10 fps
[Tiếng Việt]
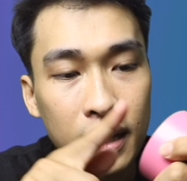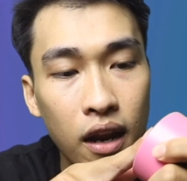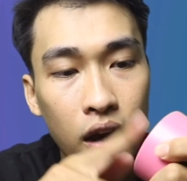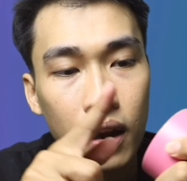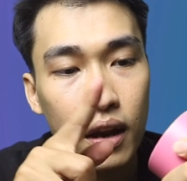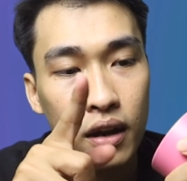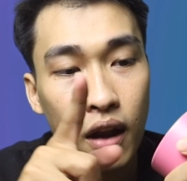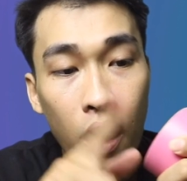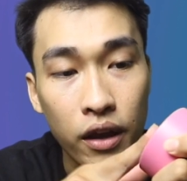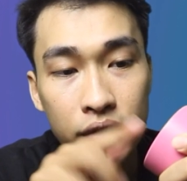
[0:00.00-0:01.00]
cái loại
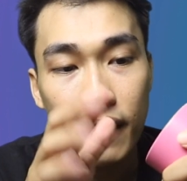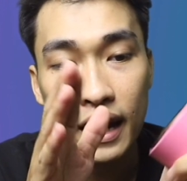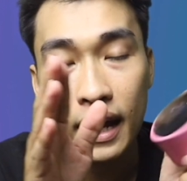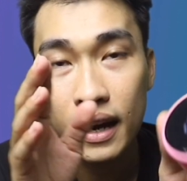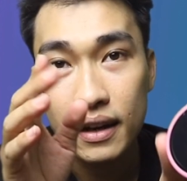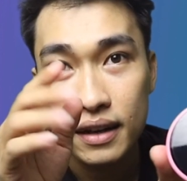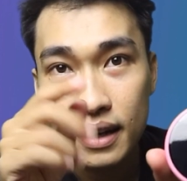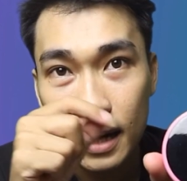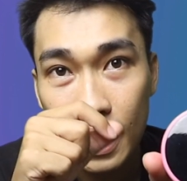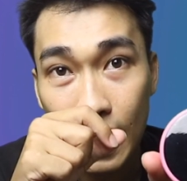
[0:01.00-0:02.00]
lò như vậy ha.
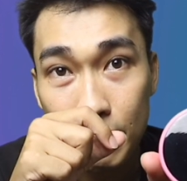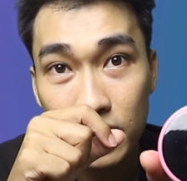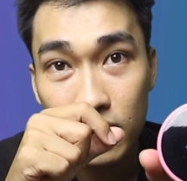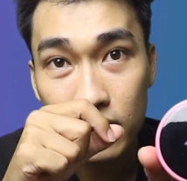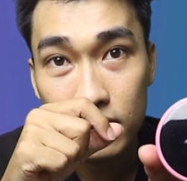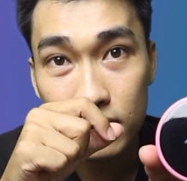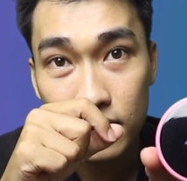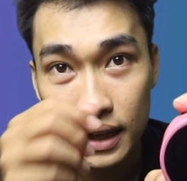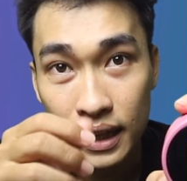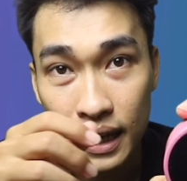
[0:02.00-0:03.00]
Cái cảm ứng nó được
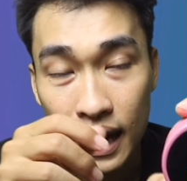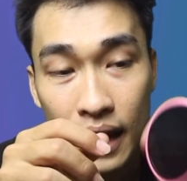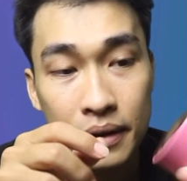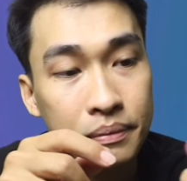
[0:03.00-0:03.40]
hiển thị ở đây.